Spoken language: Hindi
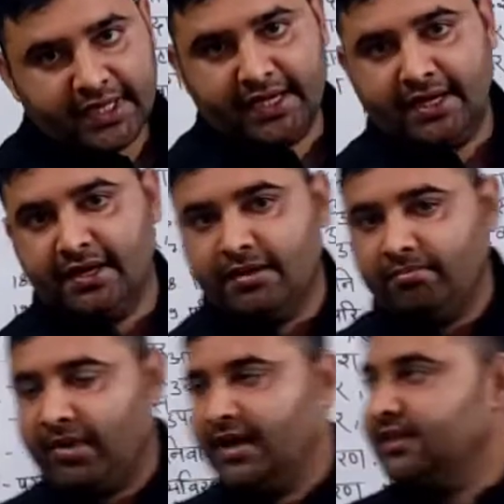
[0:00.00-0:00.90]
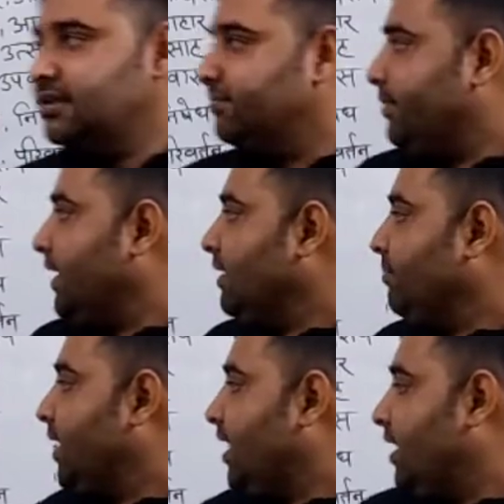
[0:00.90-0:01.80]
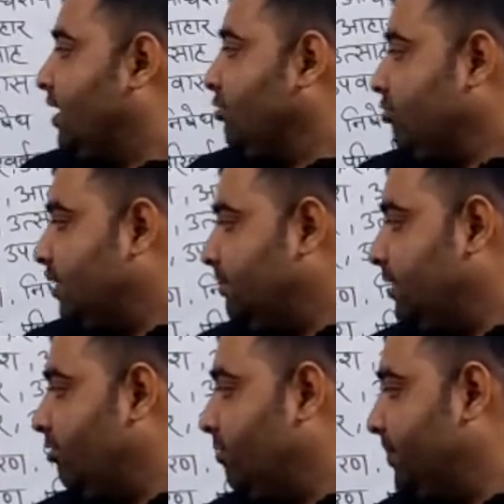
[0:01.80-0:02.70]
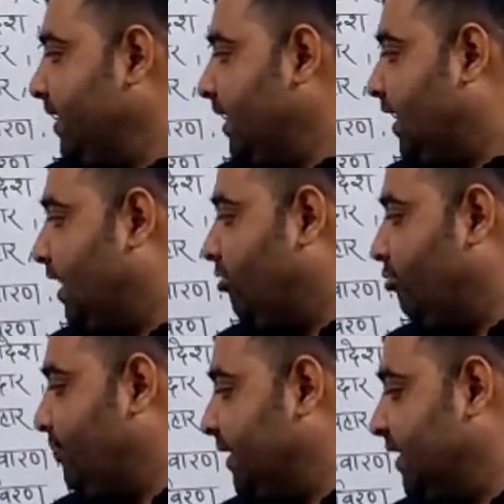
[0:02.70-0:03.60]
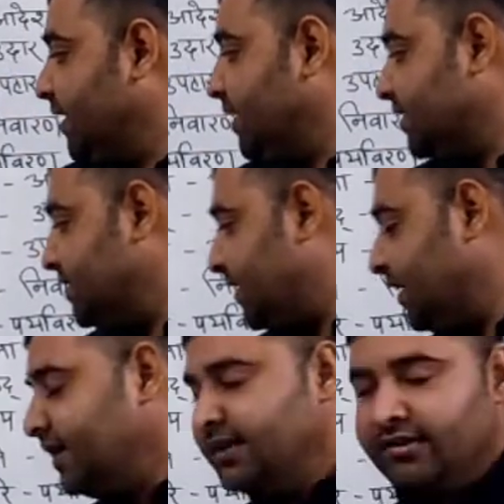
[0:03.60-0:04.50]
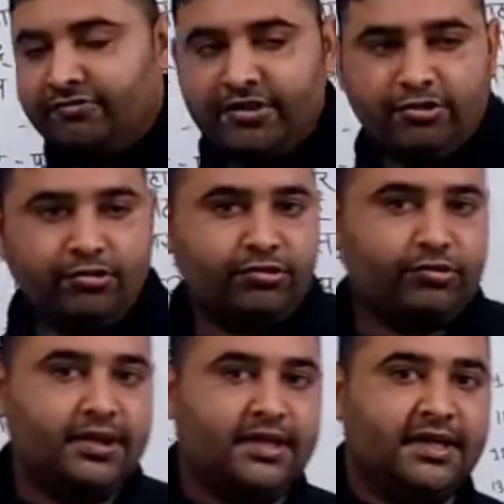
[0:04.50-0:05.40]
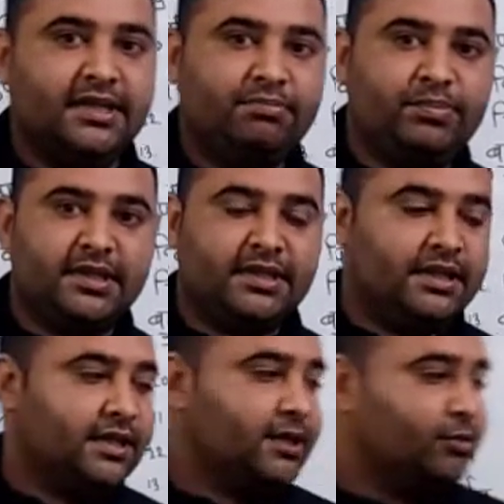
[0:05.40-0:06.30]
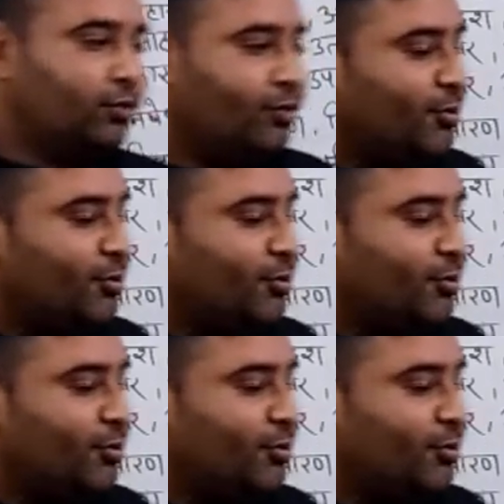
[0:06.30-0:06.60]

हैं बाईस प्र परा अनुसम अवपि अवपनिर्निजान विदुर सुनि अति प्रति गिनो